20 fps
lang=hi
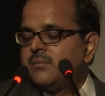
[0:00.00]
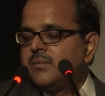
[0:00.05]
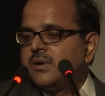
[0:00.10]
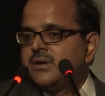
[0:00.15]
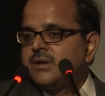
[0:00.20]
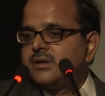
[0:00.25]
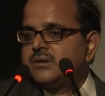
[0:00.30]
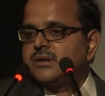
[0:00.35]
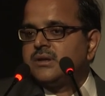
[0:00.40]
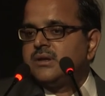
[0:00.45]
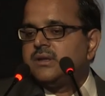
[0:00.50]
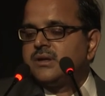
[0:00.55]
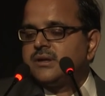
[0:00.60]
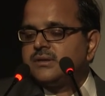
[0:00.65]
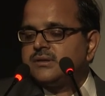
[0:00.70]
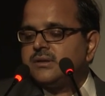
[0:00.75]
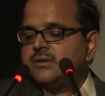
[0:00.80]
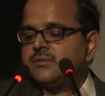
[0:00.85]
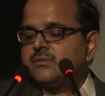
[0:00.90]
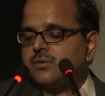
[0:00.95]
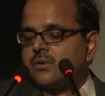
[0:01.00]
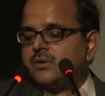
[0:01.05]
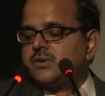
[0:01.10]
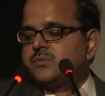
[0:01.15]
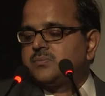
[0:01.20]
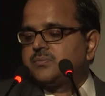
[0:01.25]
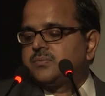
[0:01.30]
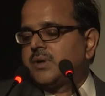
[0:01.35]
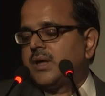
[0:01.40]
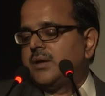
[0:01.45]
बट डिजिटल लिटरेसी
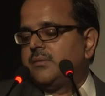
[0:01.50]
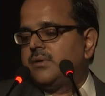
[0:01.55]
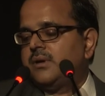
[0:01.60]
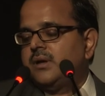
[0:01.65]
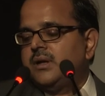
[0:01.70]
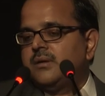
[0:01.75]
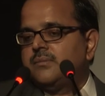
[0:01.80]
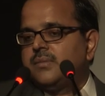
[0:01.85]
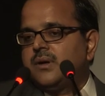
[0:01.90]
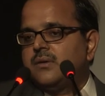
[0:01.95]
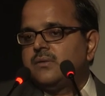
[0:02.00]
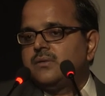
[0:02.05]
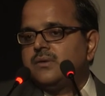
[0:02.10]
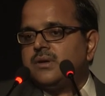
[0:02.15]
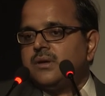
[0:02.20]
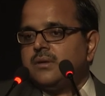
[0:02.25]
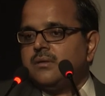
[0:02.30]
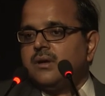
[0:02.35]
टॉक्स प्राइमरली अबाउट